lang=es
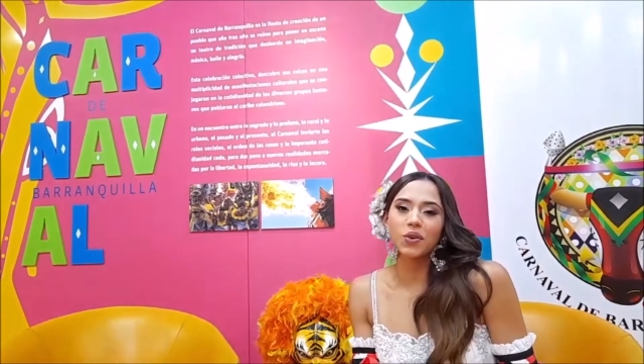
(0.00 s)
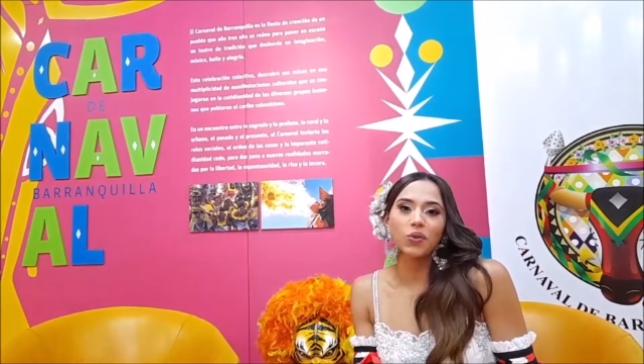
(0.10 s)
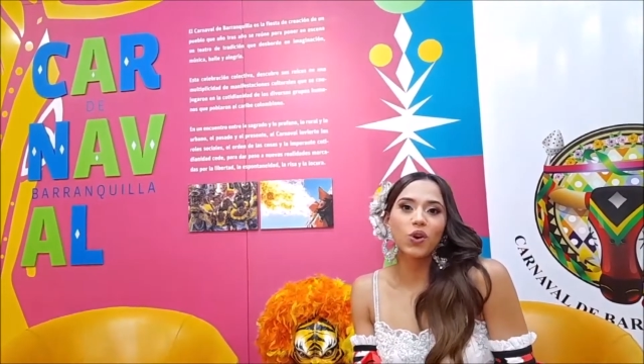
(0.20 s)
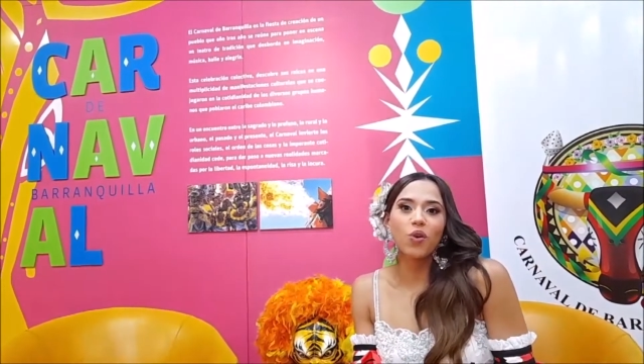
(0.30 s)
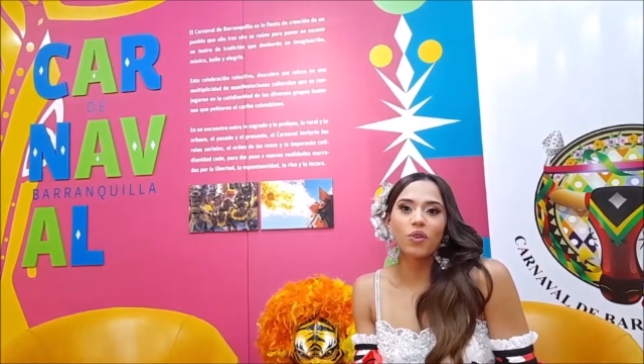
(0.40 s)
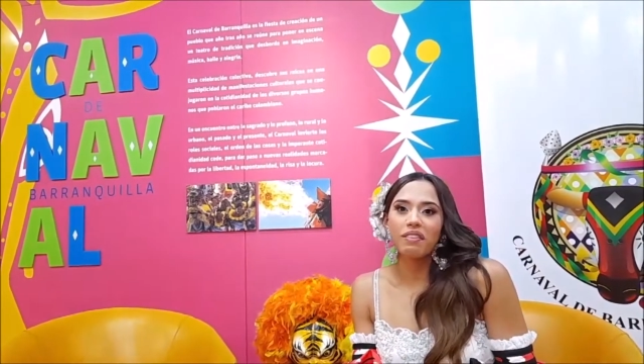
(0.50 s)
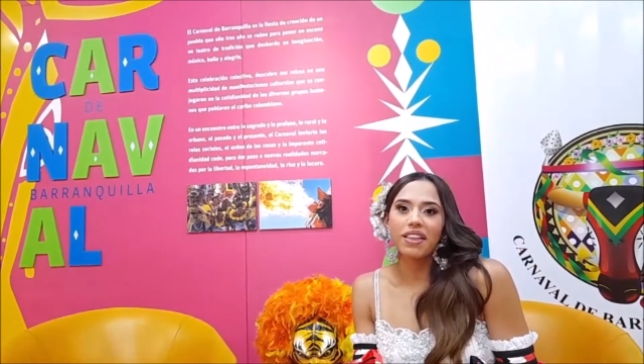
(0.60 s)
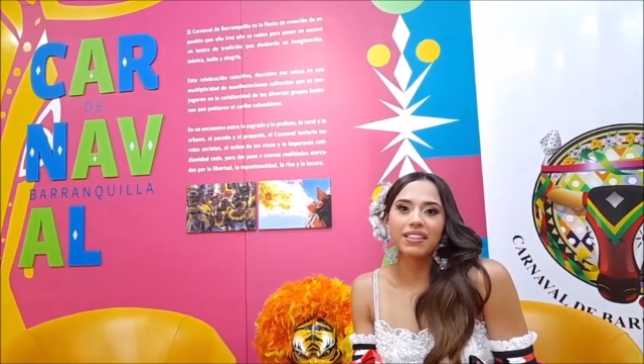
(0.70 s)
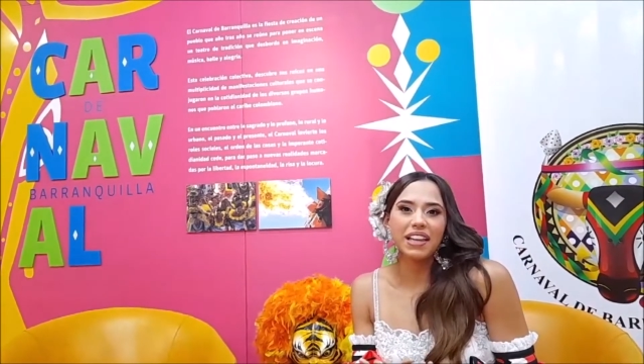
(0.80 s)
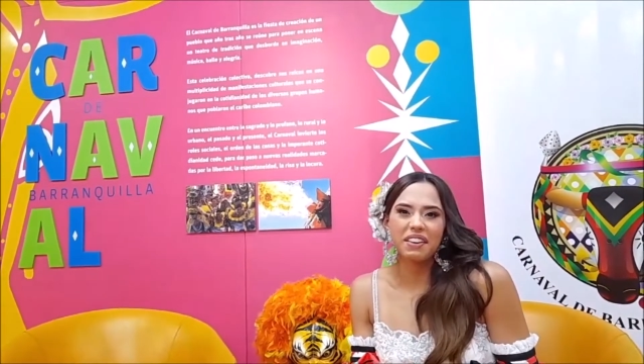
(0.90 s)
uno lo vive
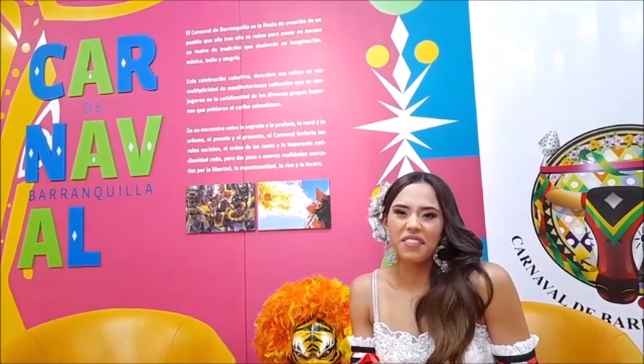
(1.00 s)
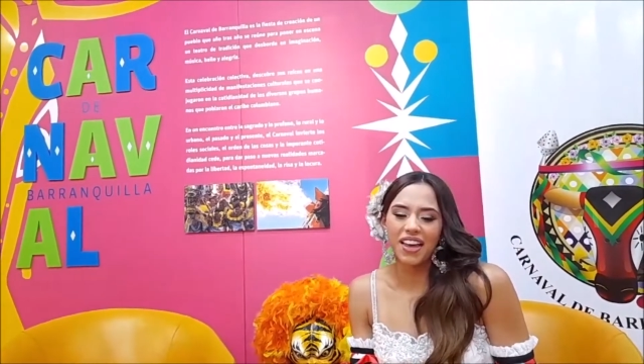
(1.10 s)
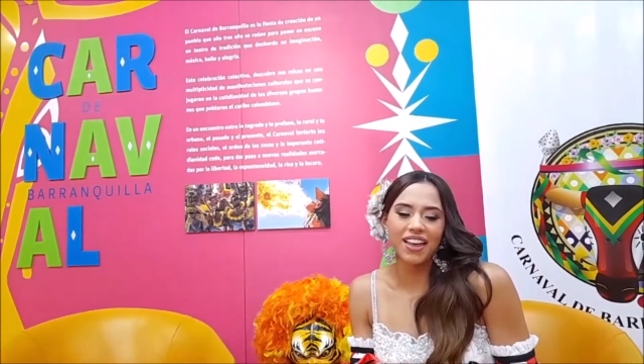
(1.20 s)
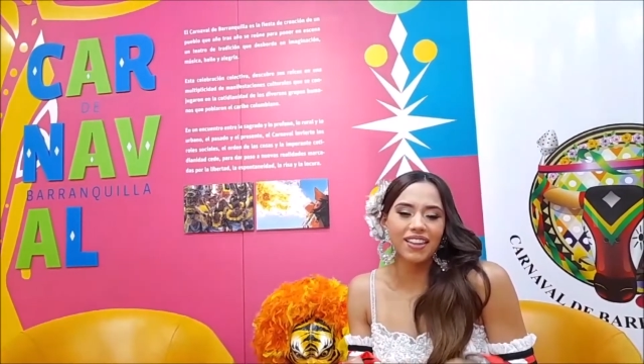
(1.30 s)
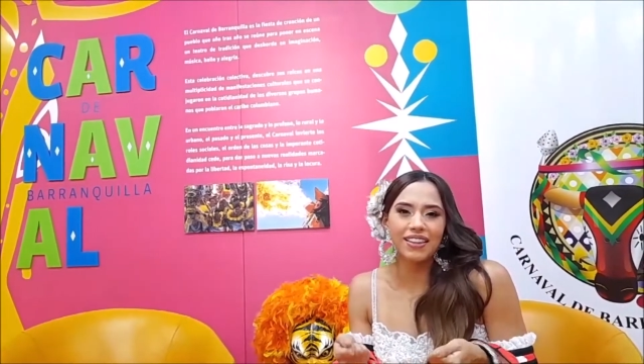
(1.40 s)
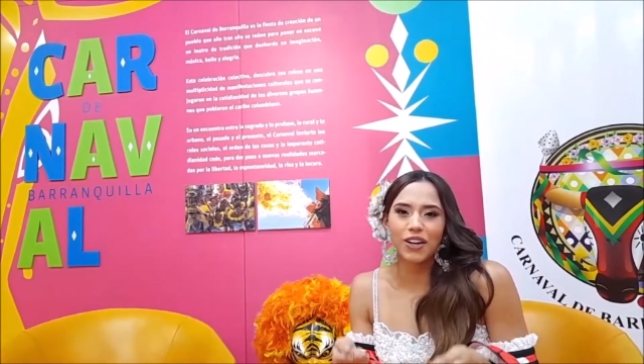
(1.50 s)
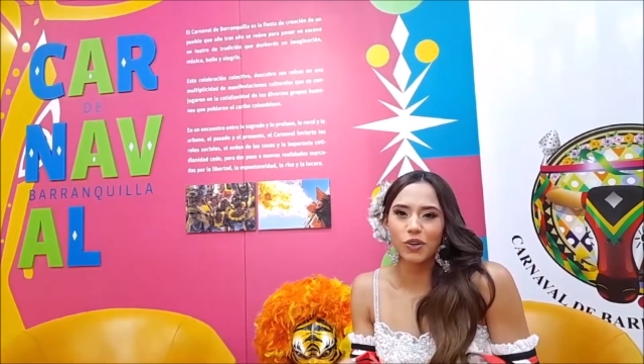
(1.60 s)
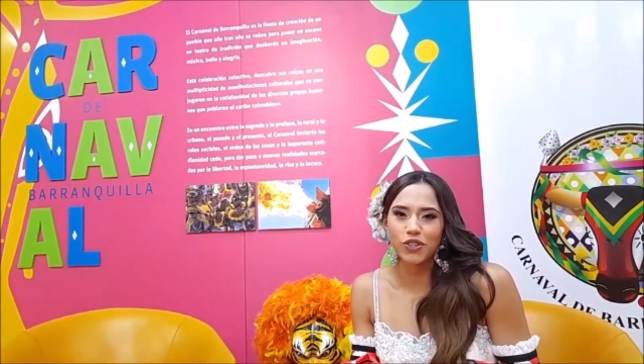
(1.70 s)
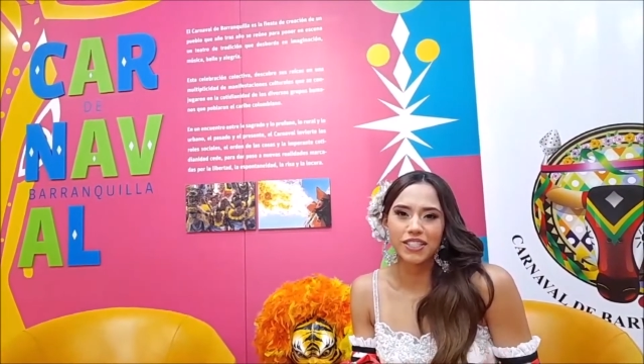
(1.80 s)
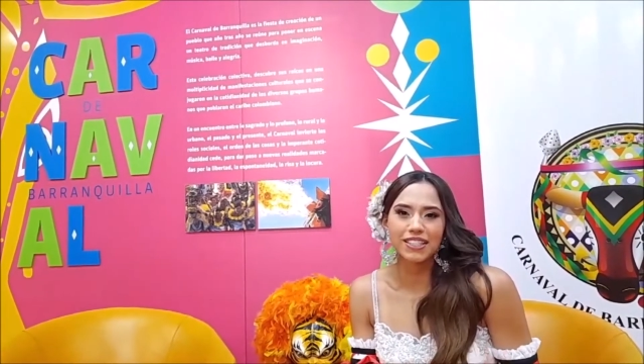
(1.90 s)
desde bebé, desde el
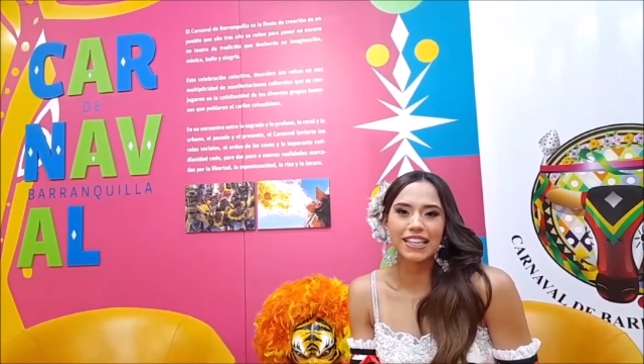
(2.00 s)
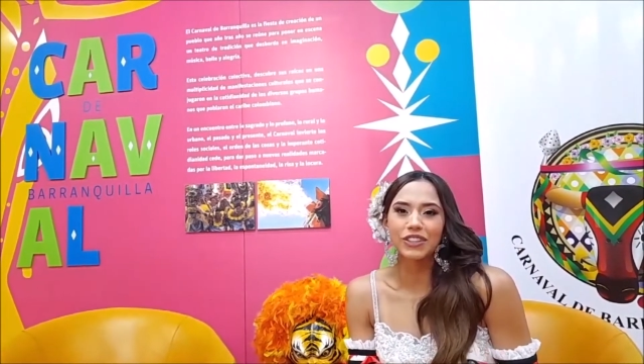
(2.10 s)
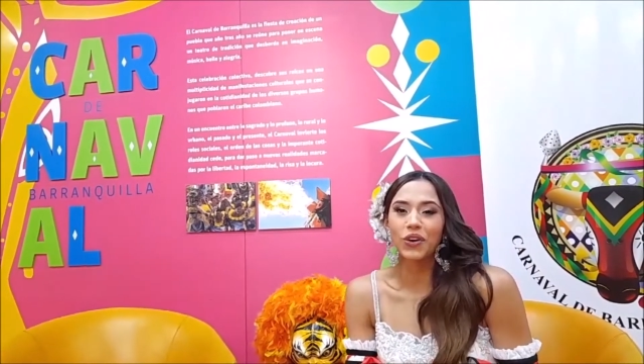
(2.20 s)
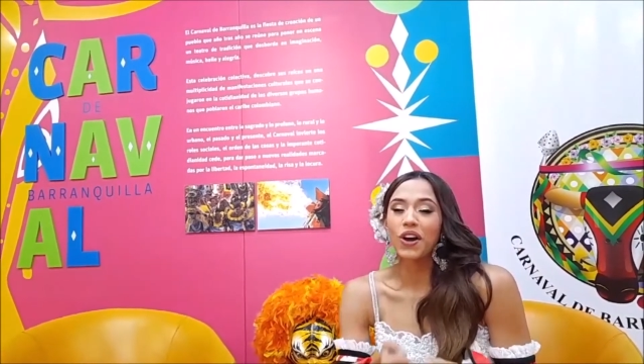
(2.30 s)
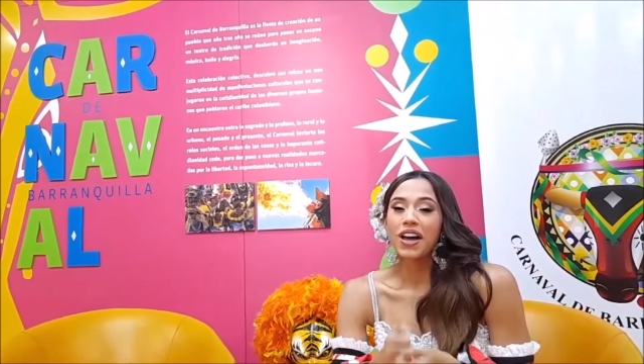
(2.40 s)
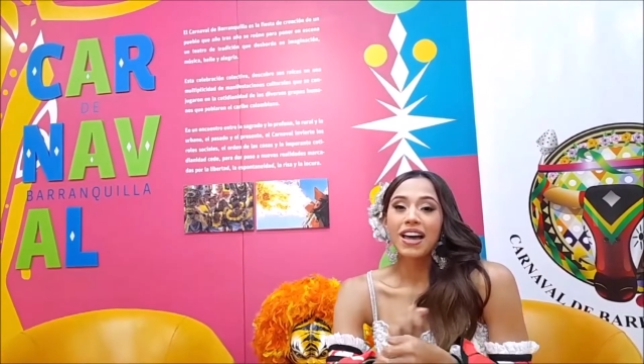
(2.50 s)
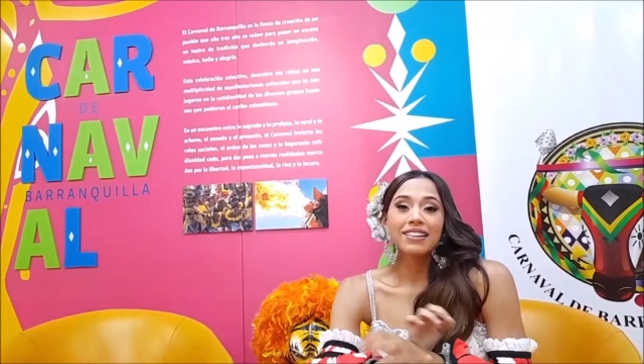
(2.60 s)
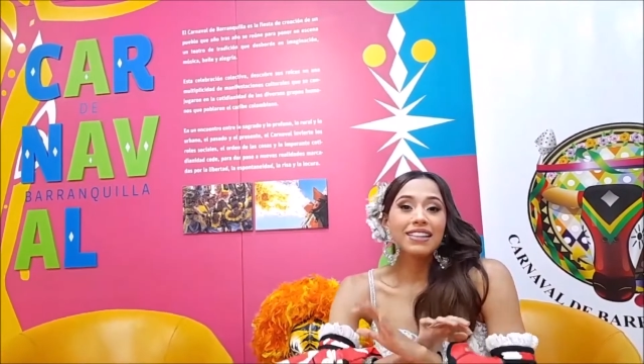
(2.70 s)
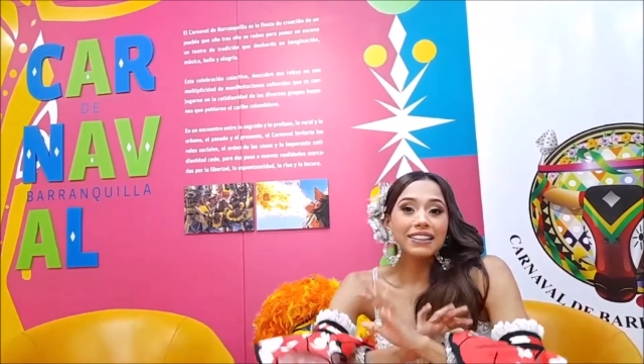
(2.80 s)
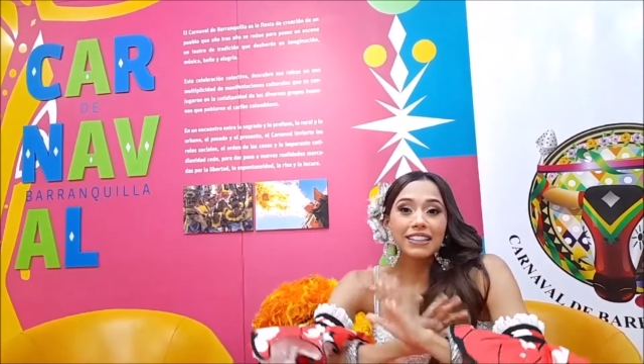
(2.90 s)
cochecito,
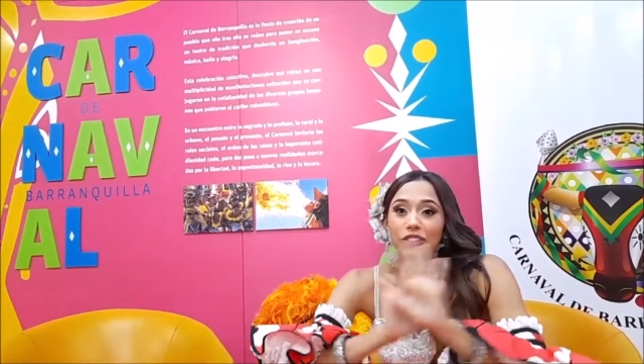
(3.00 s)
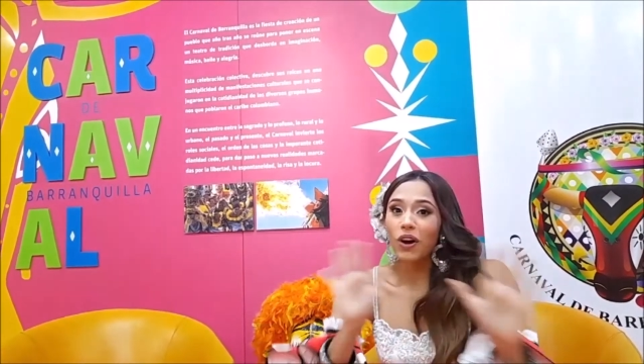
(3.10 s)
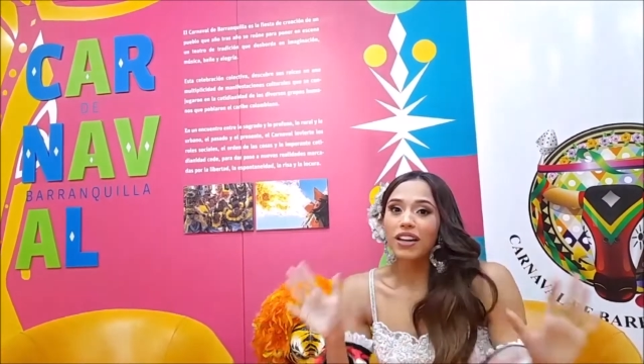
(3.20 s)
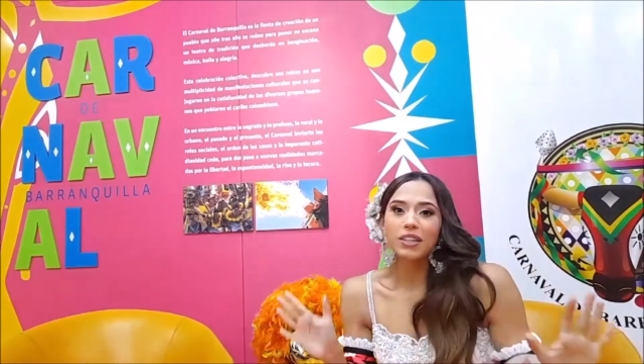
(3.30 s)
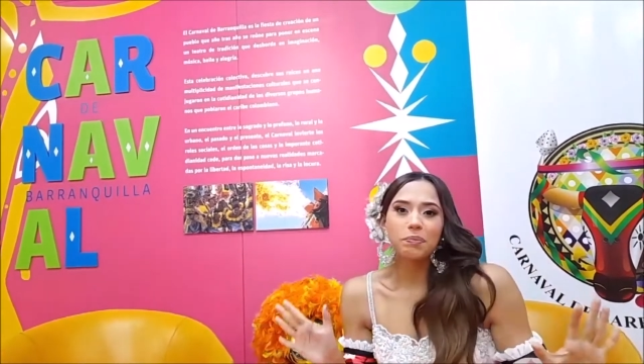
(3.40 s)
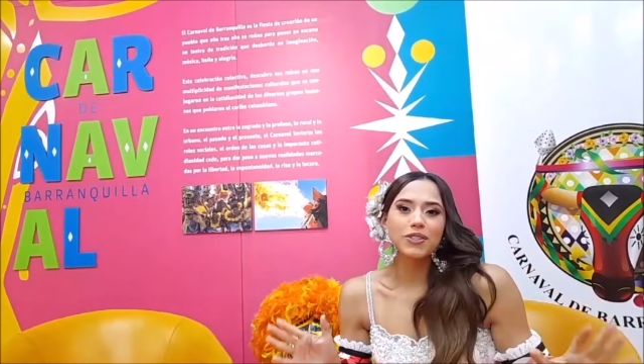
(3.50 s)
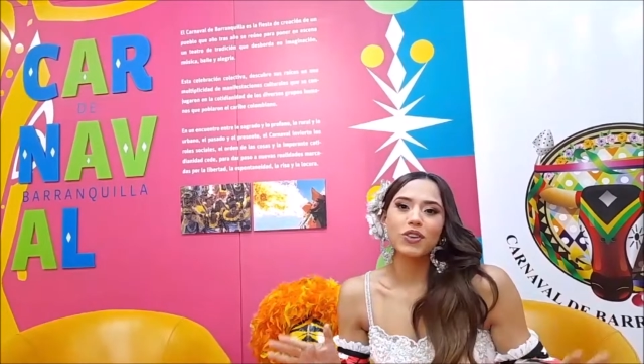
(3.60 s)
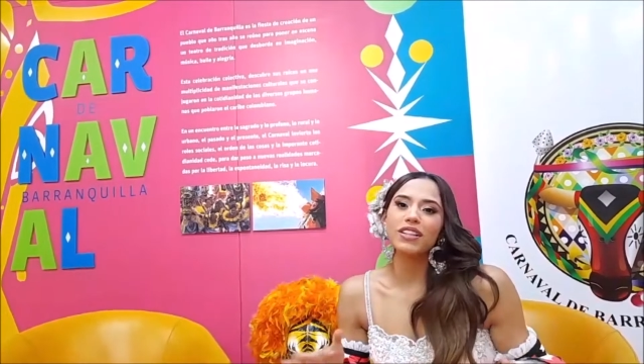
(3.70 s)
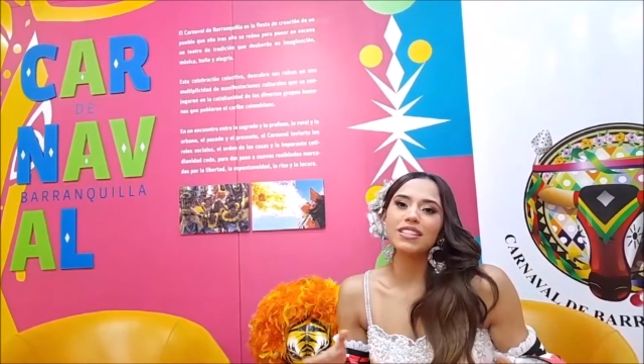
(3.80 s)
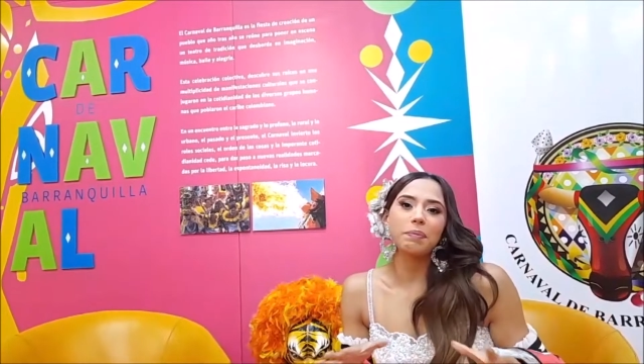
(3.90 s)
desde todas las
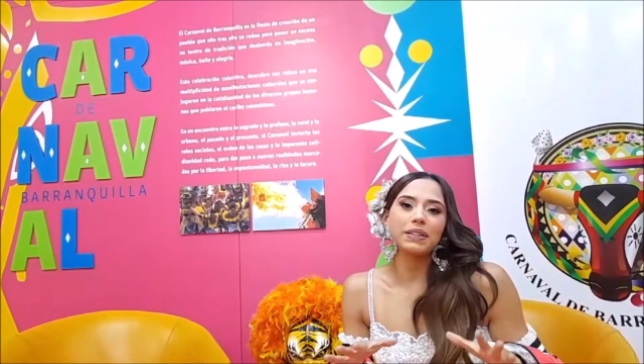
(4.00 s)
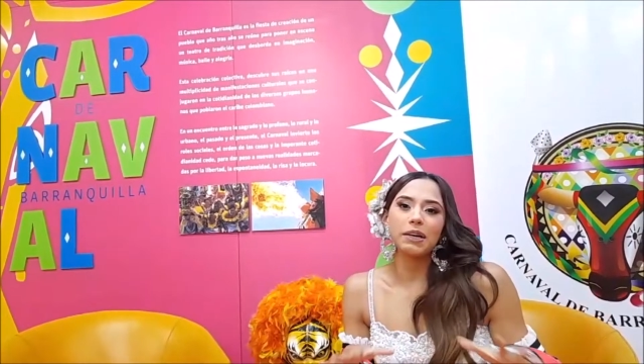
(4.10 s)
dimensiones siempre